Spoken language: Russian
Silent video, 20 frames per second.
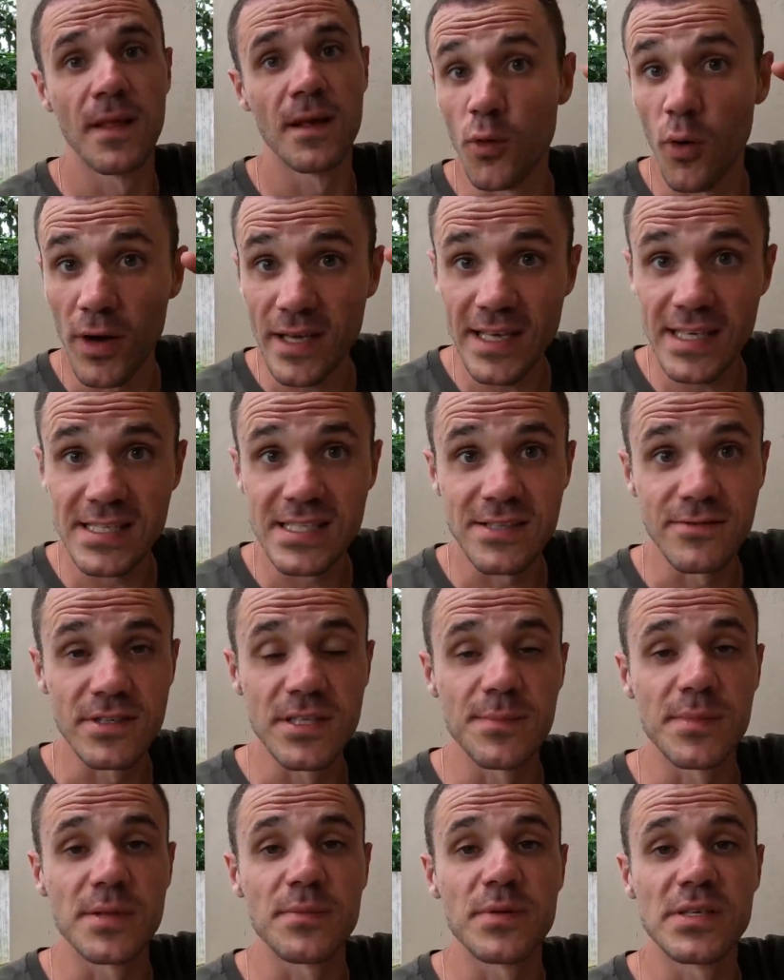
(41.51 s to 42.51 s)
Ну а если вы
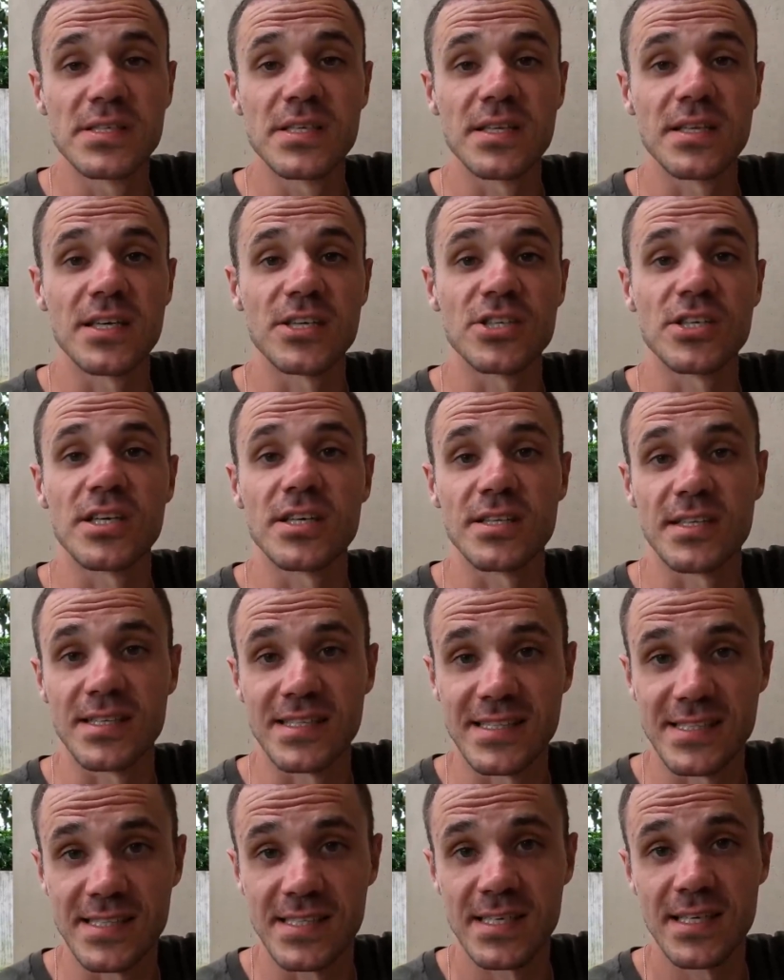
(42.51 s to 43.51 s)
не подписаны на наш
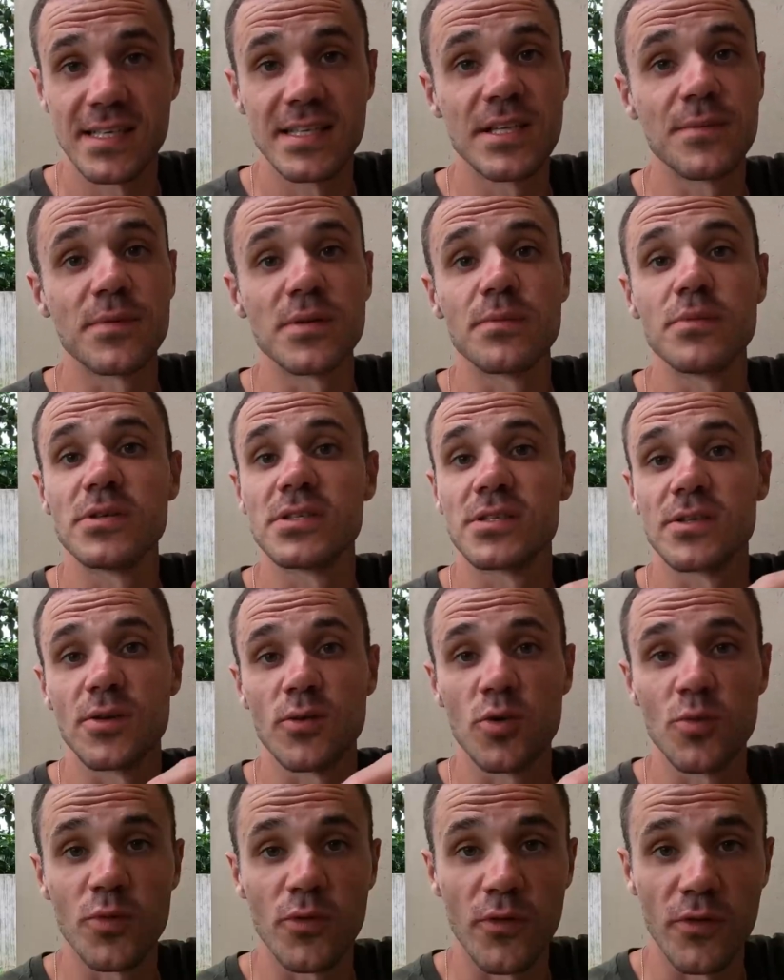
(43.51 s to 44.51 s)
Яндекс.Зен, не подписаны
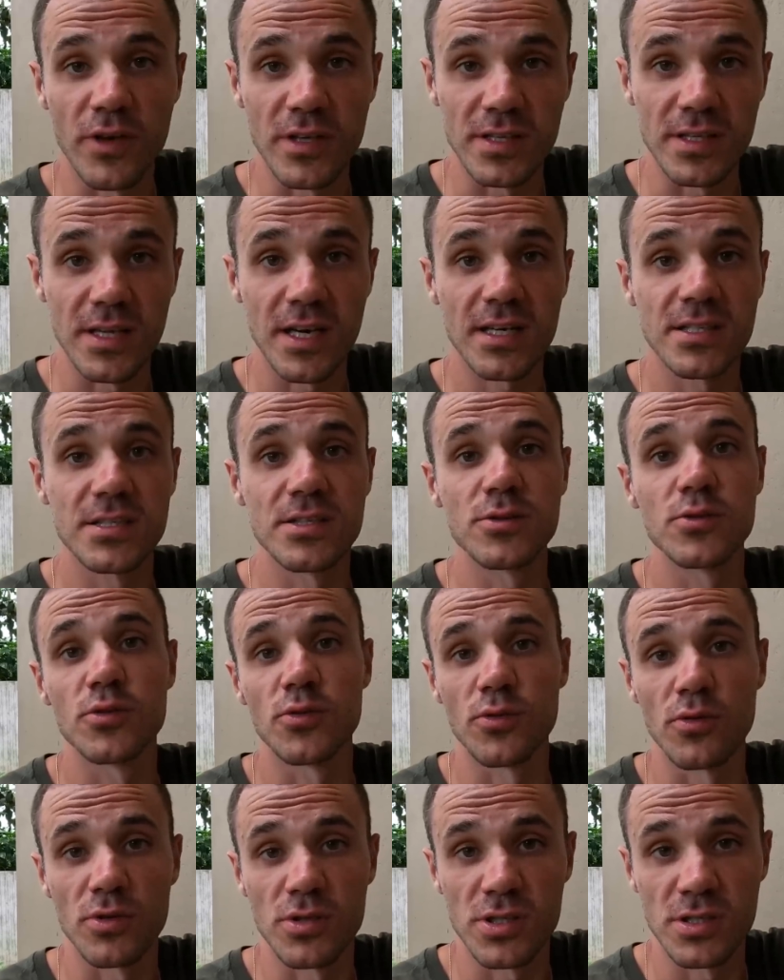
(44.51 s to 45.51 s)
на группу во ВКонтакте,
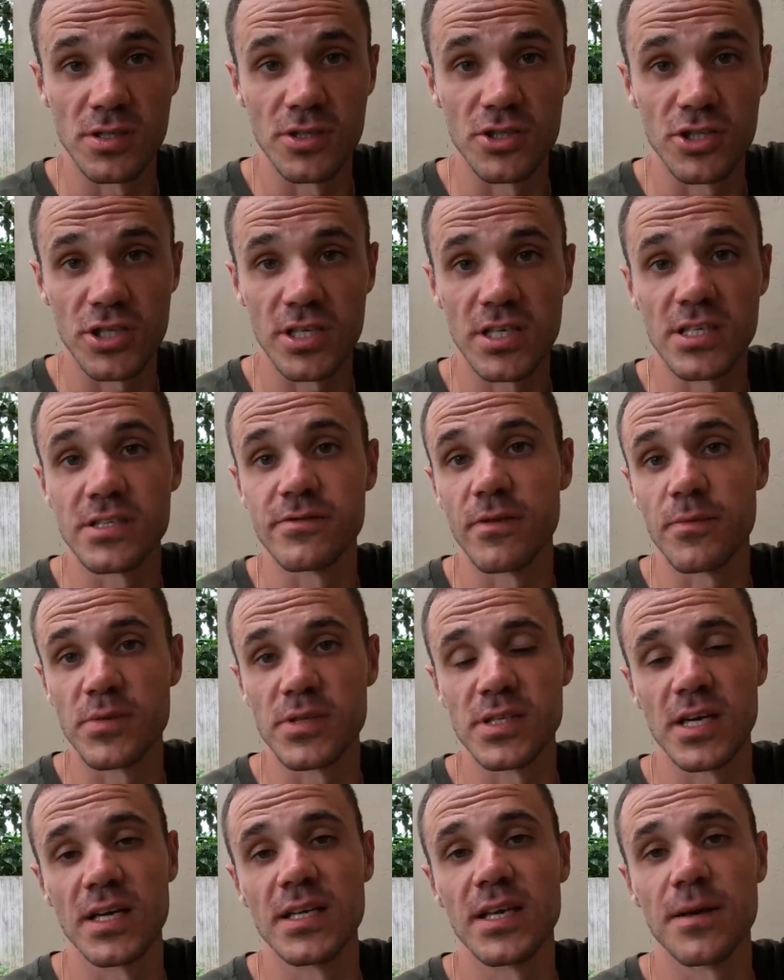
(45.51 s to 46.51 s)
то ссылочки есть в
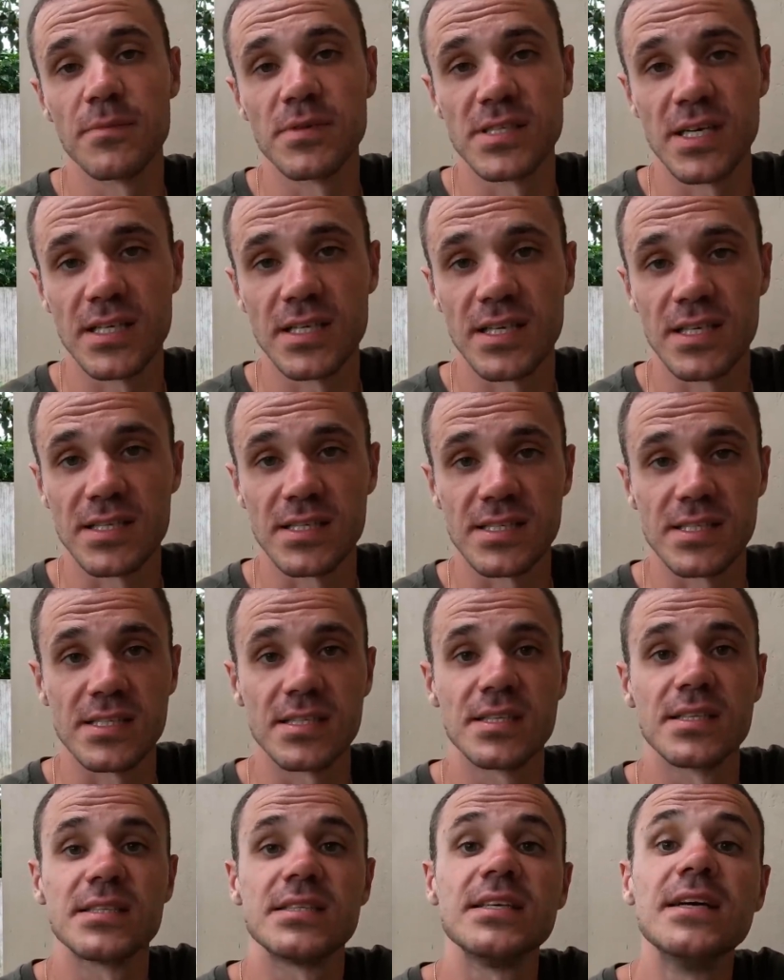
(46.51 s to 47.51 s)
описании, обязательно это
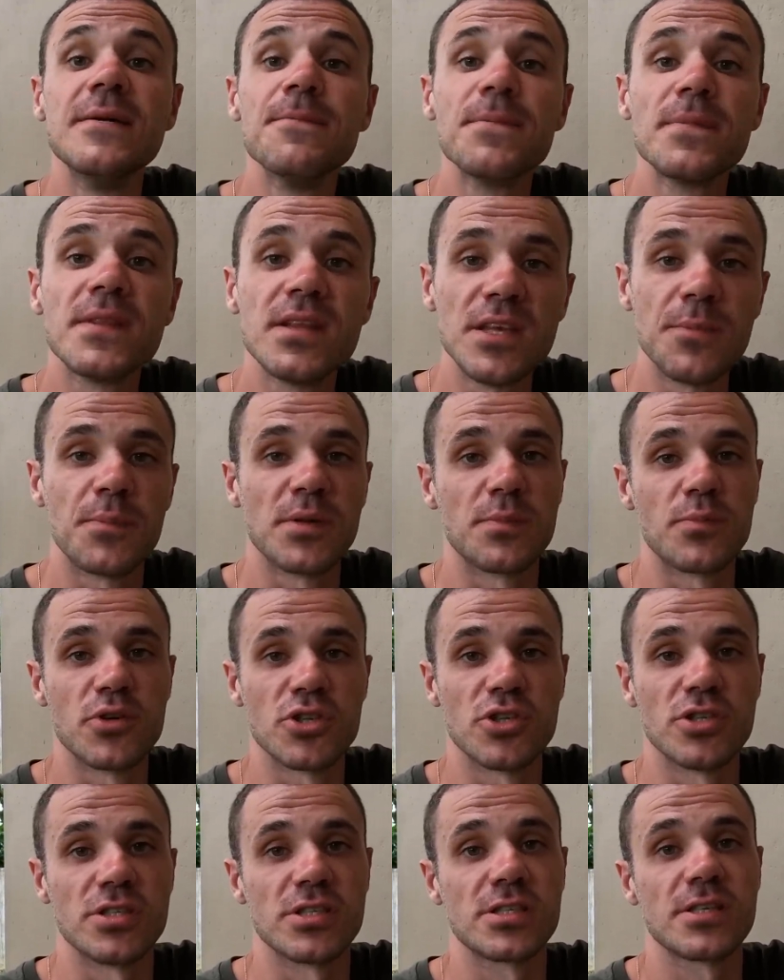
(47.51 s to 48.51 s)
сделайте и
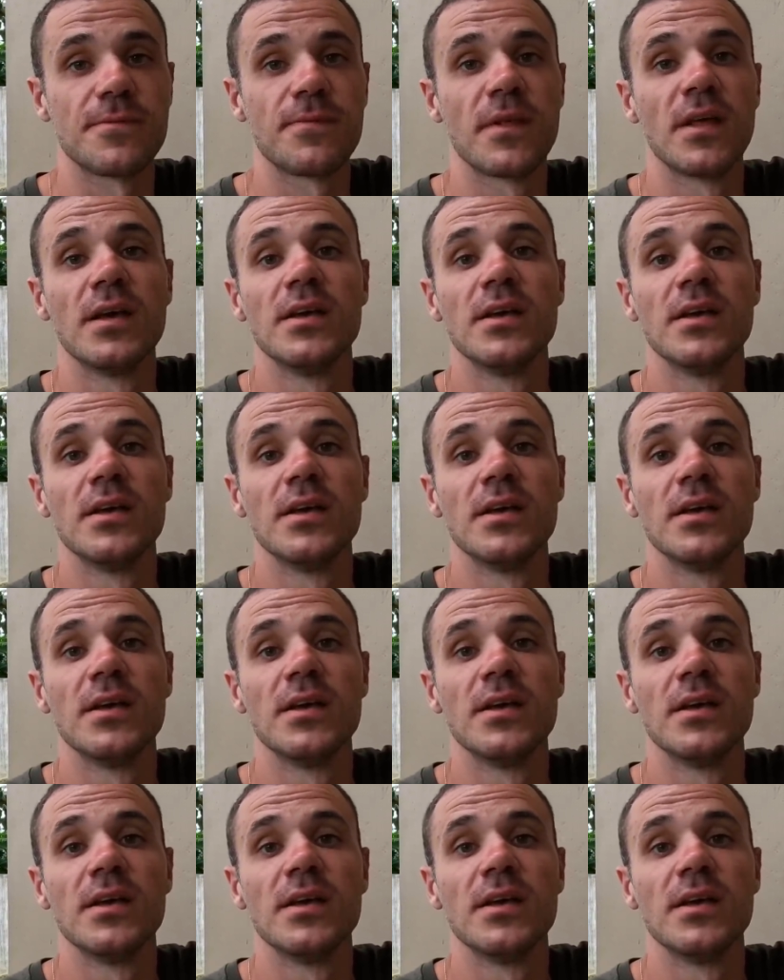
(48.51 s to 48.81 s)
подпишитесь.